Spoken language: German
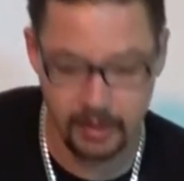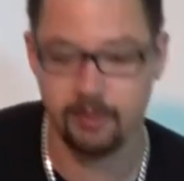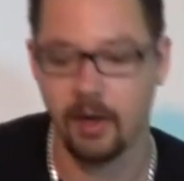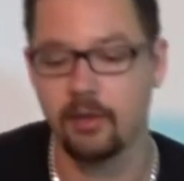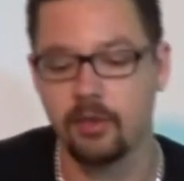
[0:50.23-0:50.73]

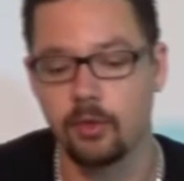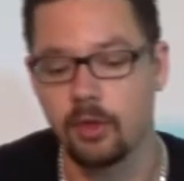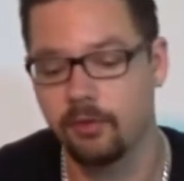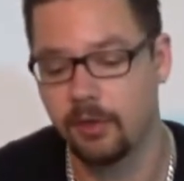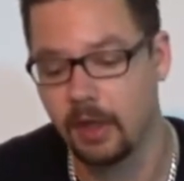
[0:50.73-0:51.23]
Ich weiß
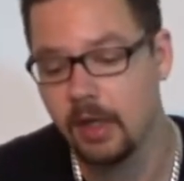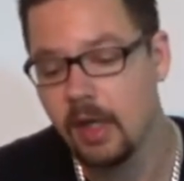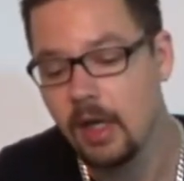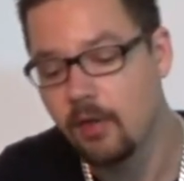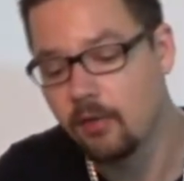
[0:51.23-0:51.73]
ungefähr,
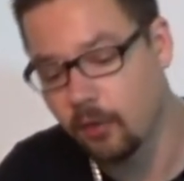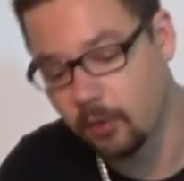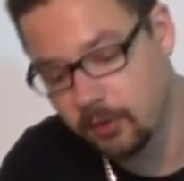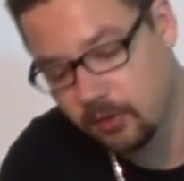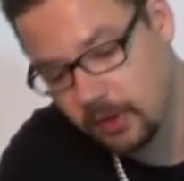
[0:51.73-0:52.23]

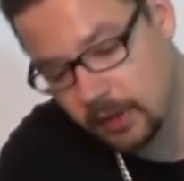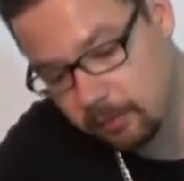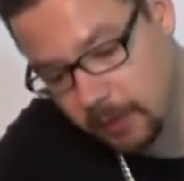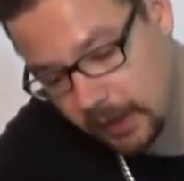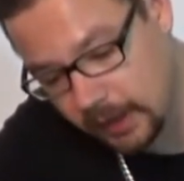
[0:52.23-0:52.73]
worum es hier in
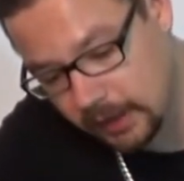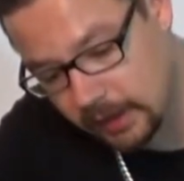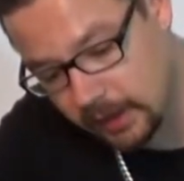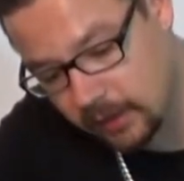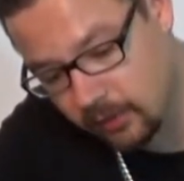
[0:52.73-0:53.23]
dem Paket
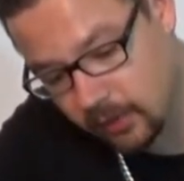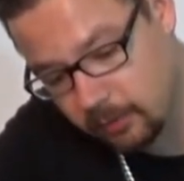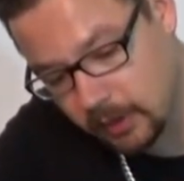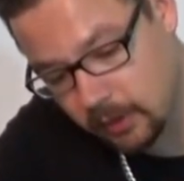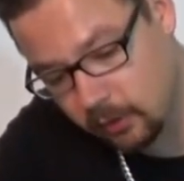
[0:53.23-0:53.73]
geht. Das hatte
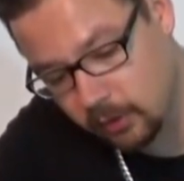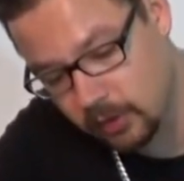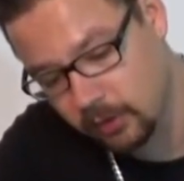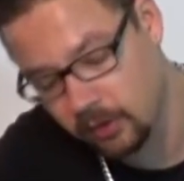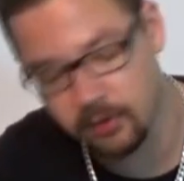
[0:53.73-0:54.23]
mir der
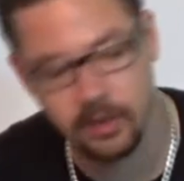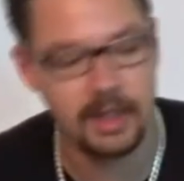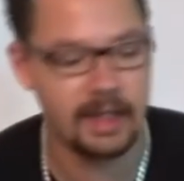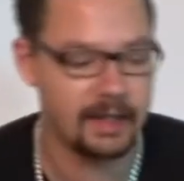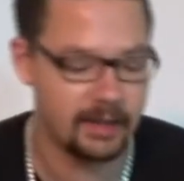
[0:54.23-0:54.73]
Drodeon
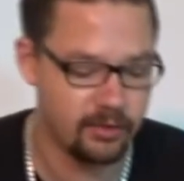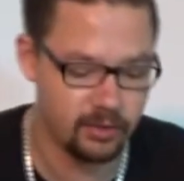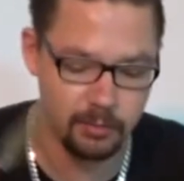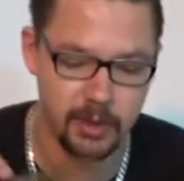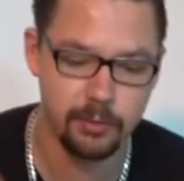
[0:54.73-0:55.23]
gesagt. Allerdings
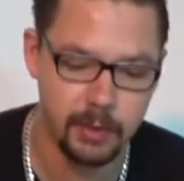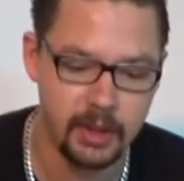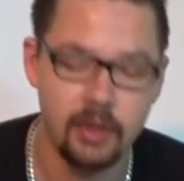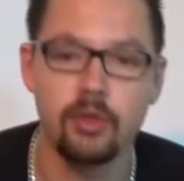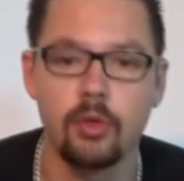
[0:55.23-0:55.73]
ist mir das
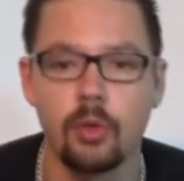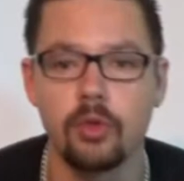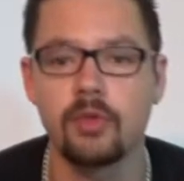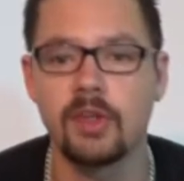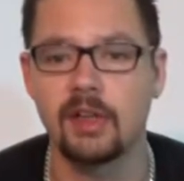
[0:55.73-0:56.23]
Paket zu
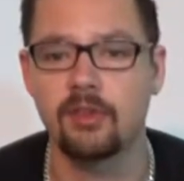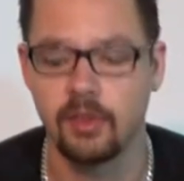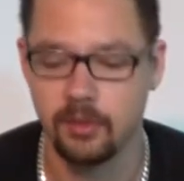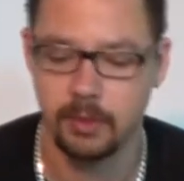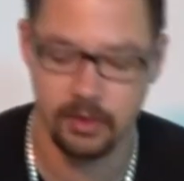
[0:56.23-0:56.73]
groß für das,
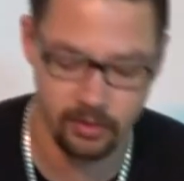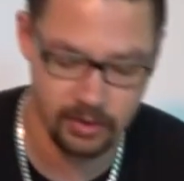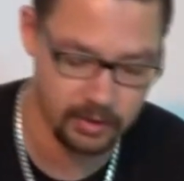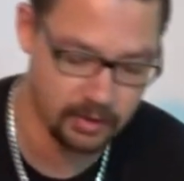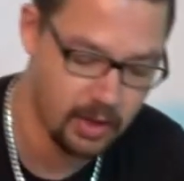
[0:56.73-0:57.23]
was er mir
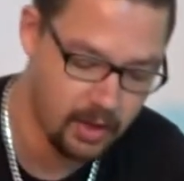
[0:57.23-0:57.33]
gesagt hat.